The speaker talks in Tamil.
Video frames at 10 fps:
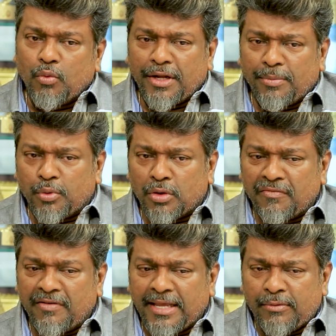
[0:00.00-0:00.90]
உழைப்போட
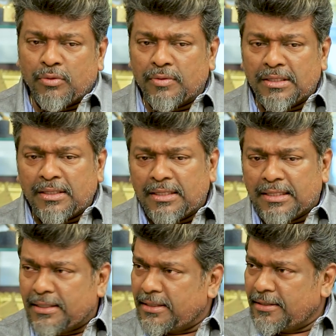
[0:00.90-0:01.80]
விளைவு வந்து
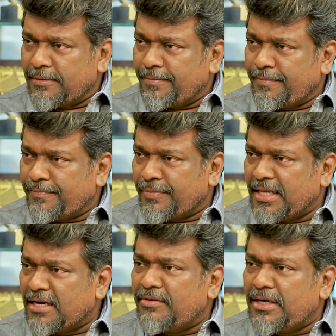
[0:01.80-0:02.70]
இந்த
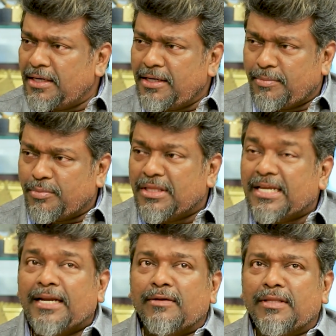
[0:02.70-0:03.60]
இரவு நிழல் இப்போ
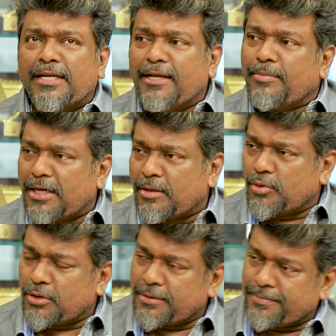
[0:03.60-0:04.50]
திரையில் வந்து நீங்கள்
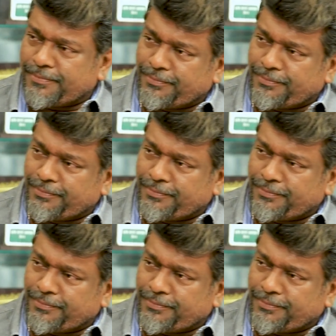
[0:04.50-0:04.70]
பார்க்க போகிறது